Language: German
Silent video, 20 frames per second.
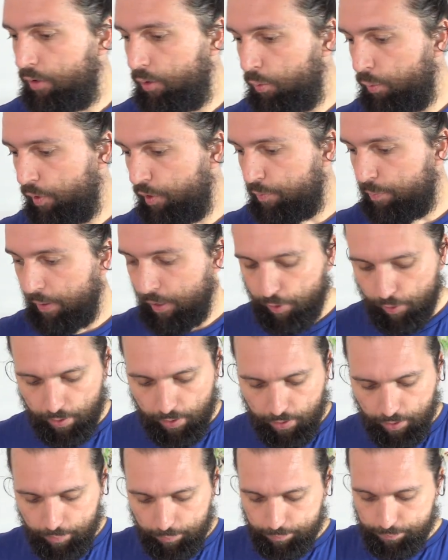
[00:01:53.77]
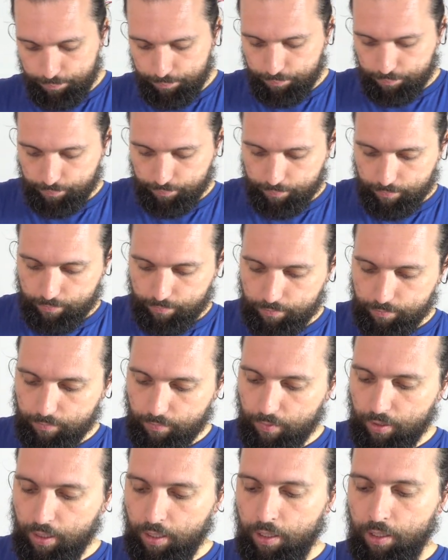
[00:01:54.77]
USB-Stick
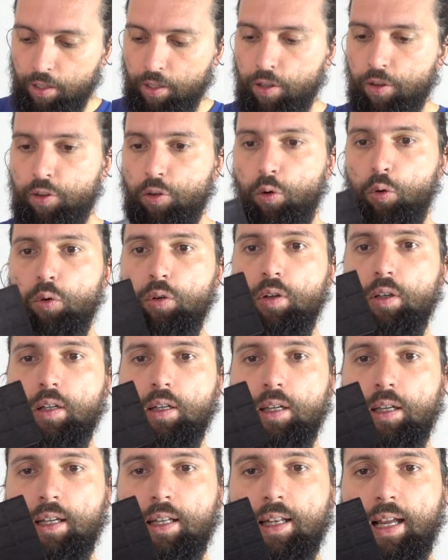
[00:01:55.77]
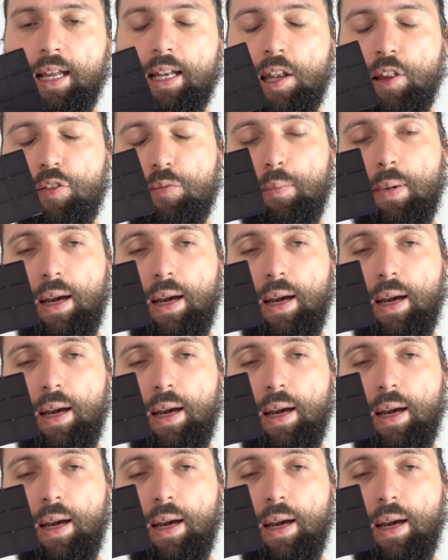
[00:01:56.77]
so ein kleines